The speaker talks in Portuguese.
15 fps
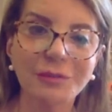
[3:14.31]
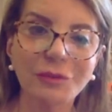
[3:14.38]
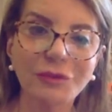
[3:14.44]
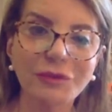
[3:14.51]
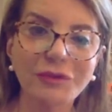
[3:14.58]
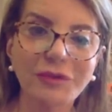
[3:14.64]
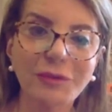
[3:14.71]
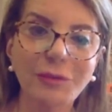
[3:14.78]

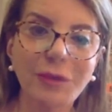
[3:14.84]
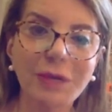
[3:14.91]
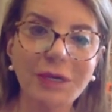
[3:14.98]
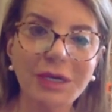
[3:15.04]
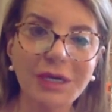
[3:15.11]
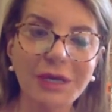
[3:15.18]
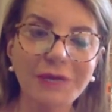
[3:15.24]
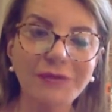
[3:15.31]
Nós fizemos uma
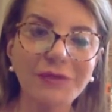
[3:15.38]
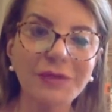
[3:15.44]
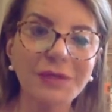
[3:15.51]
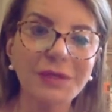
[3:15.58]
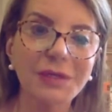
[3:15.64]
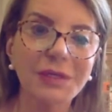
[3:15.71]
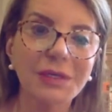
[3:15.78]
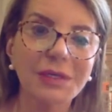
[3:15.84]

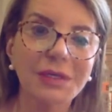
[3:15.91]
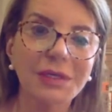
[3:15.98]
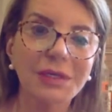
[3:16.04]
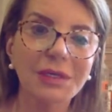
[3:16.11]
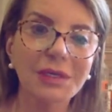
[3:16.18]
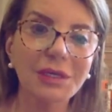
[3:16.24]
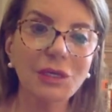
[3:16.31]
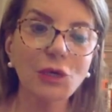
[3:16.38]
greve
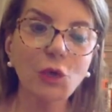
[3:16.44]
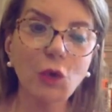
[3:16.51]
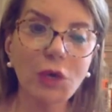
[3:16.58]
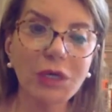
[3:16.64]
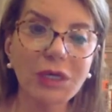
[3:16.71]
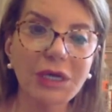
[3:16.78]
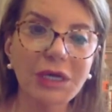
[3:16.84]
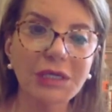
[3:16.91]

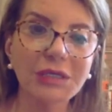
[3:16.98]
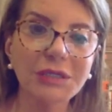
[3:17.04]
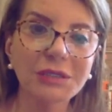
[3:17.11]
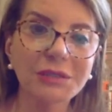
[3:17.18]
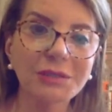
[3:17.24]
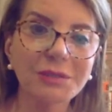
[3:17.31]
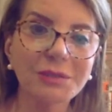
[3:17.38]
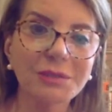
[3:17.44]
heróica em,